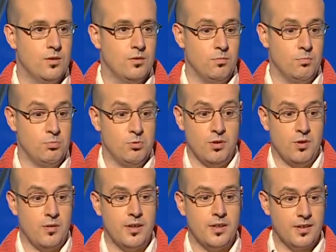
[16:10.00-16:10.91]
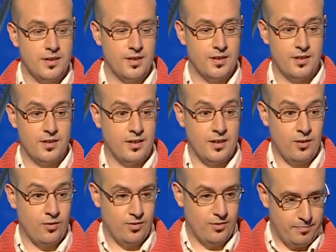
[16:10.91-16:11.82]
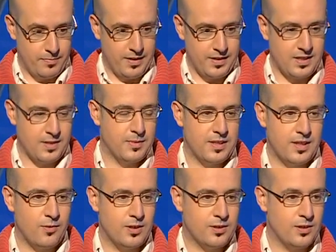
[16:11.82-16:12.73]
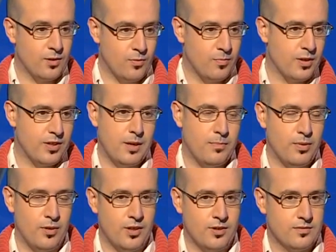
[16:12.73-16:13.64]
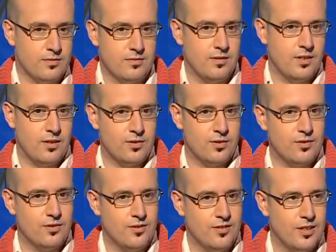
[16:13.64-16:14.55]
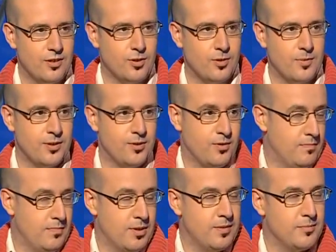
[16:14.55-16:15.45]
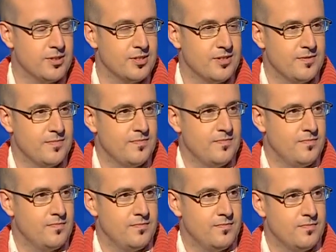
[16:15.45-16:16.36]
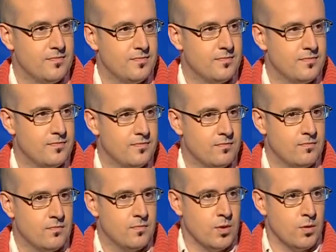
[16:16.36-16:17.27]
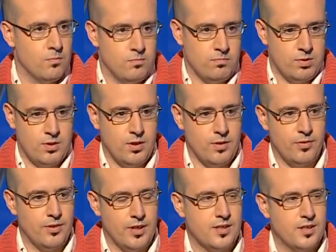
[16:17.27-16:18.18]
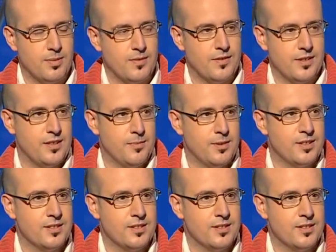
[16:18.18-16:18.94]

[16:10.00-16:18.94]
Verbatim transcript: Eh, yo iba a decir algo precisamente de Waterloo, pero de Napoleón, del otro, bando. Pero, mm, ¿está de acuerdo con lo que dice Eugenia? Sí, podría ser perfectamente.